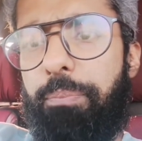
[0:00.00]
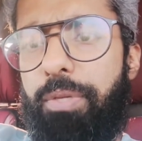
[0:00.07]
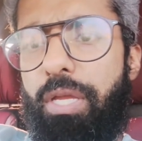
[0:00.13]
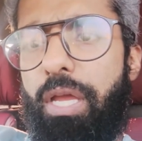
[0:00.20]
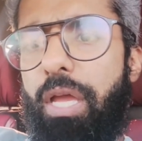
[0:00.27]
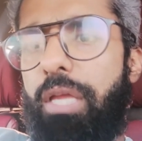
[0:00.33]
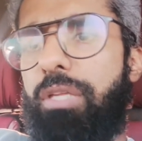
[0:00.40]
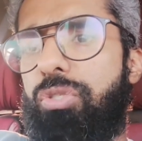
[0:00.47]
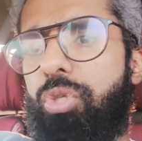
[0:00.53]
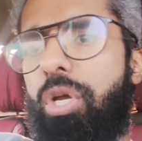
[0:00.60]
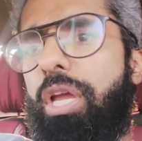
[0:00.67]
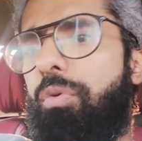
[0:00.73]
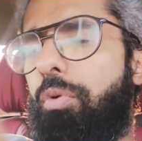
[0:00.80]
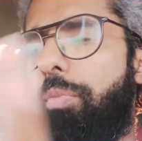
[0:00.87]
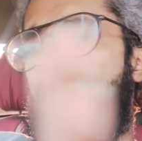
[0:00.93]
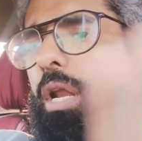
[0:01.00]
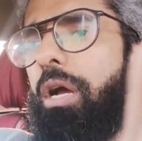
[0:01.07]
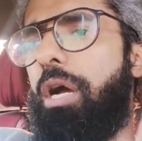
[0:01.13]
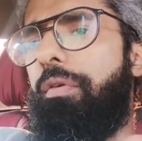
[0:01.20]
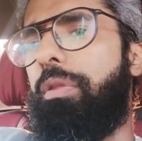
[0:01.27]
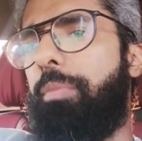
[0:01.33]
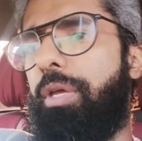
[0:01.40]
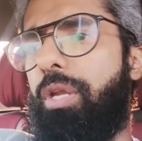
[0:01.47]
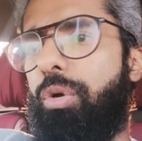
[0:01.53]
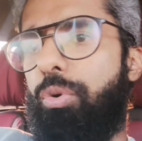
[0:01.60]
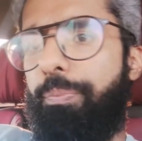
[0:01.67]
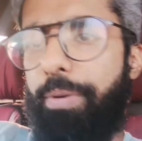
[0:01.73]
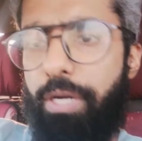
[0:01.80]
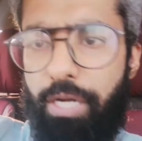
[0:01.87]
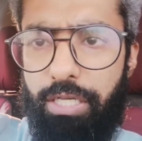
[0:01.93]
हैप्पी है इन्जॉय है वो मेरा खामन मेरे
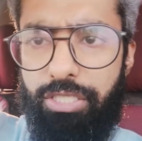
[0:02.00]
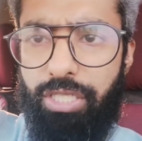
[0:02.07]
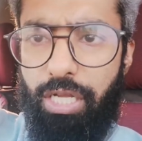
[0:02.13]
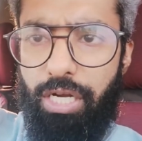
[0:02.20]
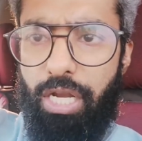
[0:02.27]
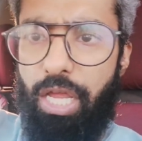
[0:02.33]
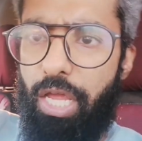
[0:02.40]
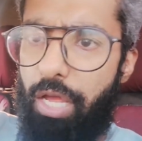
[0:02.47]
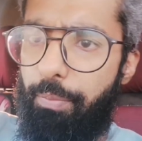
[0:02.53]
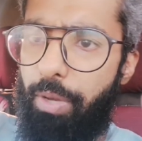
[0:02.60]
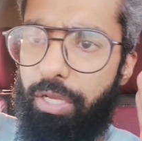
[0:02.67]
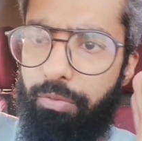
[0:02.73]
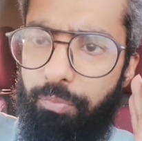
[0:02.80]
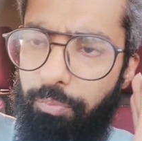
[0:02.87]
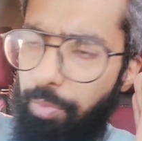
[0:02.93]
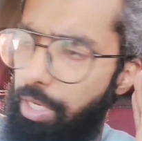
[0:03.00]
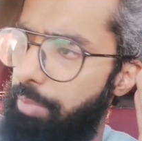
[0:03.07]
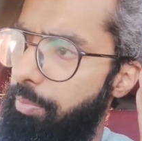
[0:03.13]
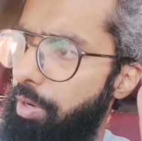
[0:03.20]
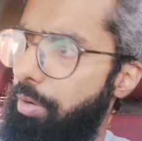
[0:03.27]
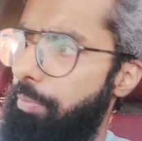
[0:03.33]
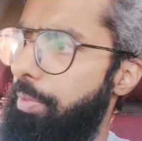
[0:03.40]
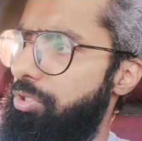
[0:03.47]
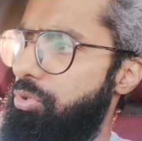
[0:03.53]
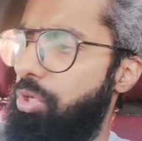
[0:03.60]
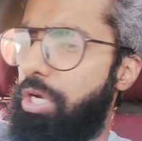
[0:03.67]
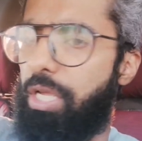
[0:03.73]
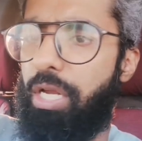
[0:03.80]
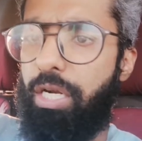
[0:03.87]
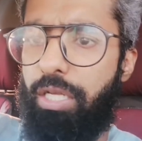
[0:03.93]
ऊपर खर्च कर रहा है हमारी मेरे बच्चों
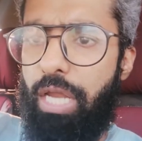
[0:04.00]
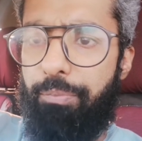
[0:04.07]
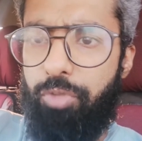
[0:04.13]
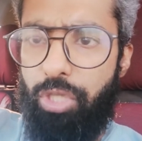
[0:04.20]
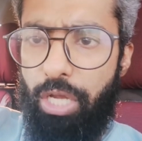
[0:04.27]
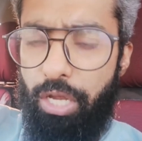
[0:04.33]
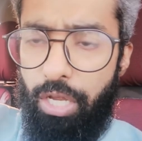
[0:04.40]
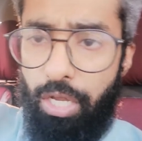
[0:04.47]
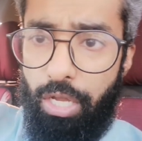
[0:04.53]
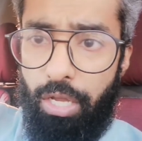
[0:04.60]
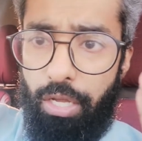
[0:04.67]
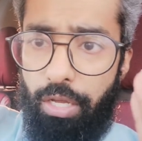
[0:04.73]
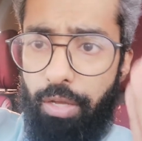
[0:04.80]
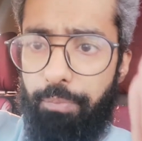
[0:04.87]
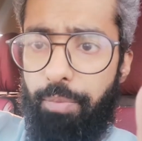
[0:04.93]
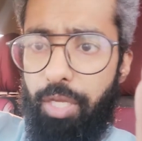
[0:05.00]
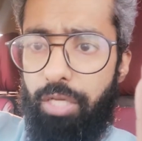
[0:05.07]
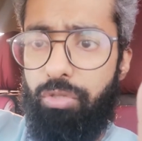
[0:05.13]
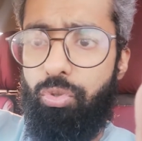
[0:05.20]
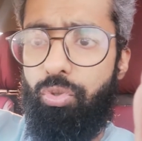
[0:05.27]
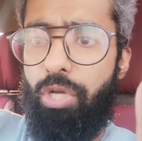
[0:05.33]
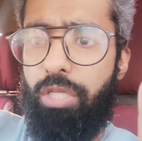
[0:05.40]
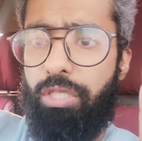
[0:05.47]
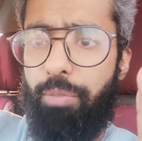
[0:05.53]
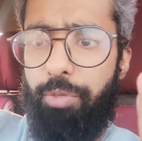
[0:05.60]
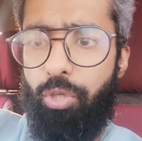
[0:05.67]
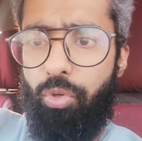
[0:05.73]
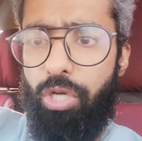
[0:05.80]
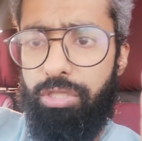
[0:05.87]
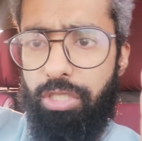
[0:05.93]
का ख्याल रख रहा है मुझे मेरी ज़रूरत का
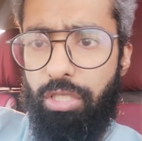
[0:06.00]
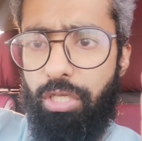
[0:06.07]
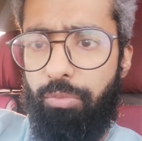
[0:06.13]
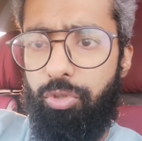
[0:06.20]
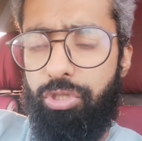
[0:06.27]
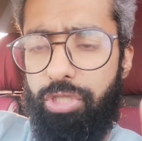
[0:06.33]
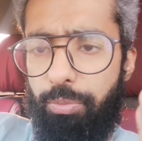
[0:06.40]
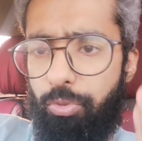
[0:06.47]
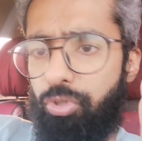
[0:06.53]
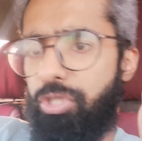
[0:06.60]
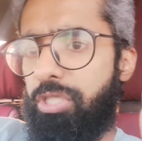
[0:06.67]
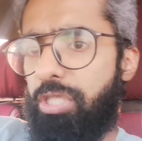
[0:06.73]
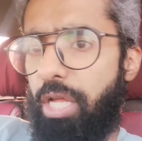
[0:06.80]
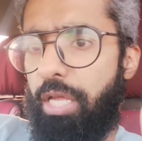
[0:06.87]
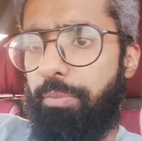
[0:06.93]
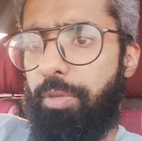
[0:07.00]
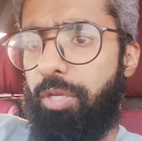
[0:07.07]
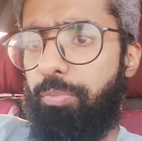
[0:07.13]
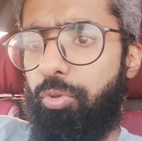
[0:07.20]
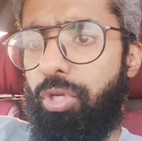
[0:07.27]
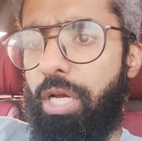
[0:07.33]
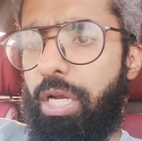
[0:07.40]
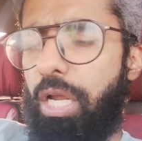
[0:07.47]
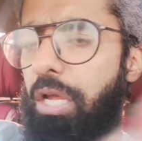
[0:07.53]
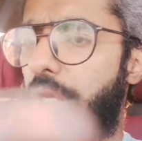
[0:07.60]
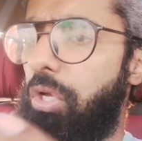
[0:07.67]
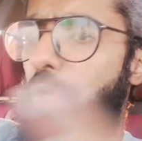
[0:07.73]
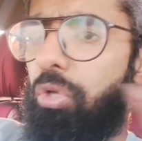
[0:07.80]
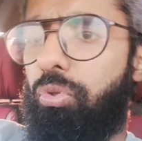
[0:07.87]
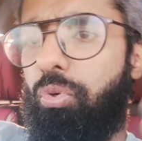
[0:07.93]
मेरी ख्वाहिशात का मुझे सब कुछ डिज़ायर मेरी पूरी कर रहा
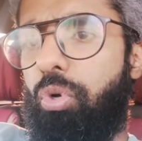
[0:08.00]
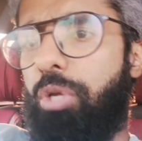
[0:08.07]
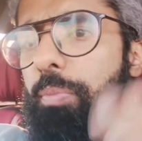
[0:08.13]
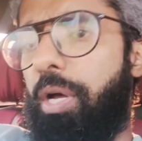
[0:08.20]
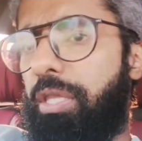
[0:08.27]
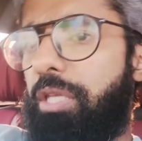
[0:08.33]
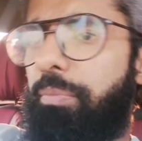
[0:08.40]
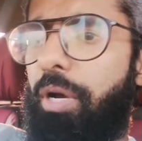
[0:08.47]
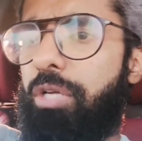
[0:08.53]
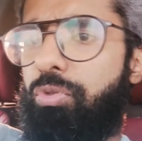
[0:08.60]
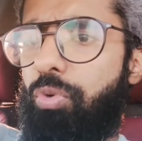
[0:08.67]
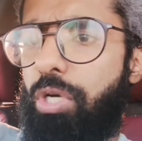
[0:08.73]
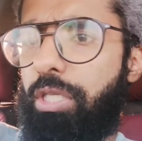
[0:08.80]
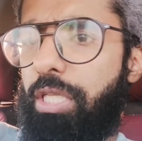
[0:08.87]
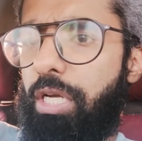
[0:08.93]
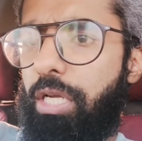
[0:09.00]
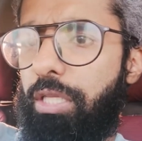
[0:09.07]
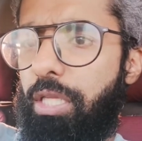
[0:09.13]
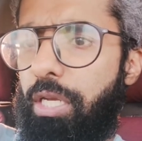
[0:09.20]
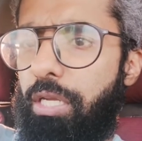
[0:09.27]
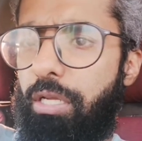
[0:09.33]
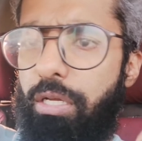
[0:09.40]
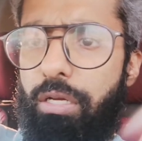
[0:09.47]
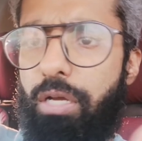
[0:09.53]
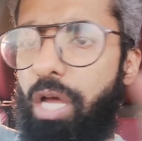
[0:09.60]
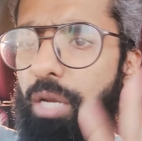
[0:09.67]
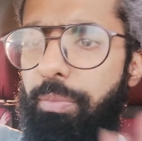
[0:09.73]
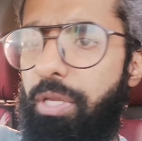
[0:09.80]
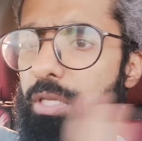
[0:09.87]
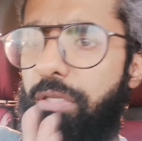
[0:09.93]
है तो कोई बात नहीं बाहर जो वो करता करता रहे
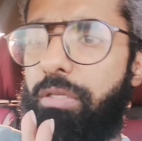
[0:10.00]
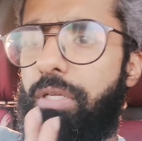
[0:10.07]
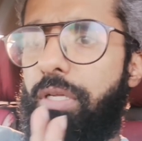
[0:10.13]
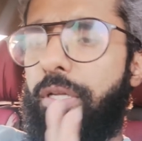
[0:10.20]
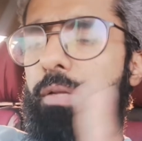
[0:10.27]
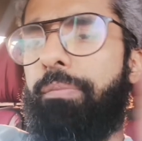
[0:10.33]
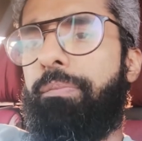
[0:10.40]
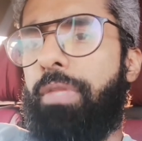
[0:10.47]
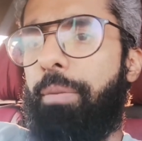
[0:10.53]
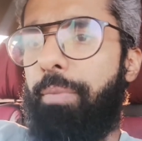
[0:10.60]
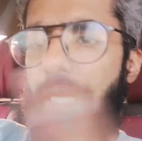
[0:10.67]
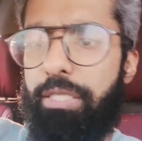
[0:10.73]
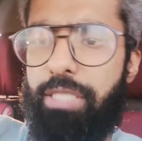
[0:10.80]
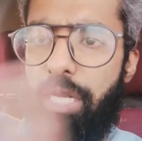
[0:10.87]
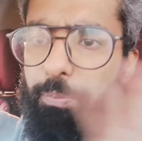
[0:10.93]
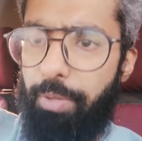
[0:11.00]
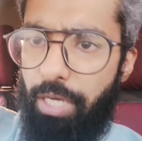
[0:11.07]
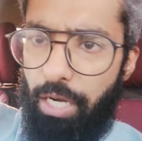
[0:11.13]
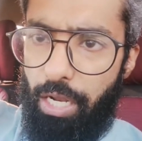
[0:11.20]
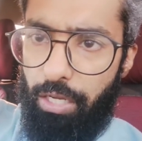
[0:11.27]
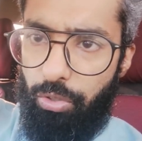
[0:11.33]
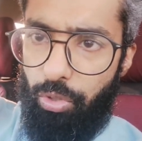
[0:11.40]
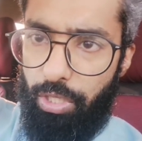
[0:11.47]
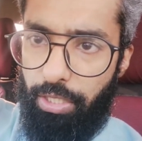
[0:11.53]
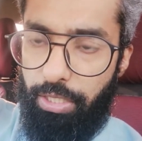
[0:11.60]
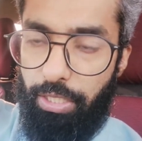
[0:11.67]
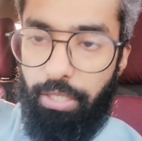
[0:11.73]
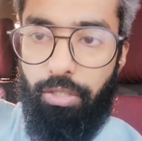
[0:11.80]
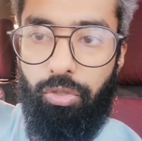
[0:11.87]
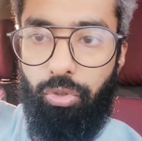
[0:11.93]
घर में नहीं मेरे सर पे ना ला के कोई
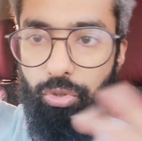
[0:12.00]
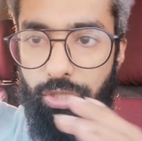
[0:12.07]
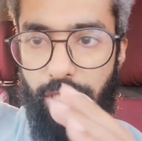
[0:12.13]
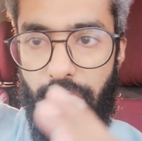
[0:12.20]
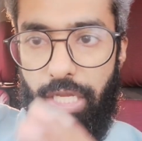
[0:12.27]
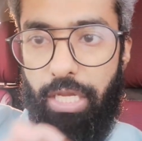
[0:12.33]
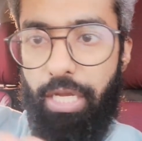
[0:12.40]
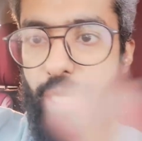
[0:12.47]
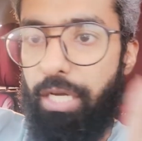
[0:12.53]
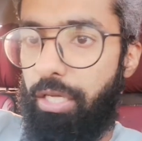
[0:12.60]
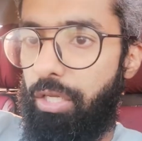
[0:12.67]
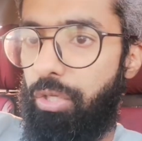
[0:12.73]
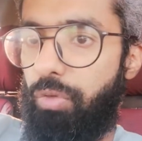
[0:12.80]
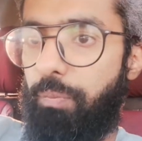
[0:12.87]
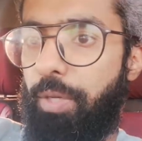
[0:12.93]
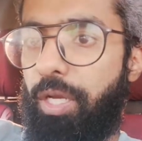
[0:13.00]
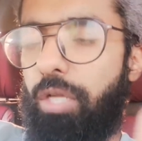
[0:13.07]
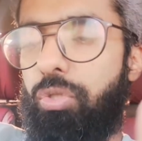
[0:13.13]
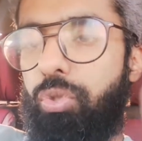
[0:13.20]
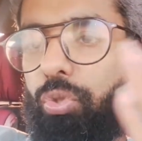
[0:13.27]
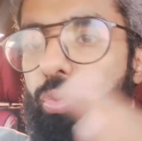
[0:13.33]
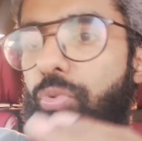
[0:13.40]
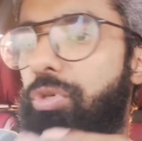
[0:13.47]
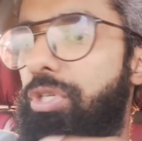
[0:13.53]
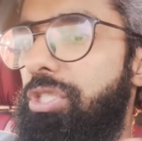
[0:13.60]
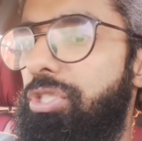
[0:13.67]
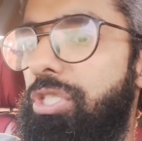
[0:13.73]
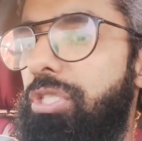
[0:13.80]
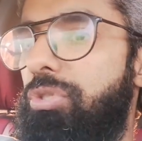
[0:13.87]
रखे तो ये एक कैटेगरी ऑफ मैन है जो इस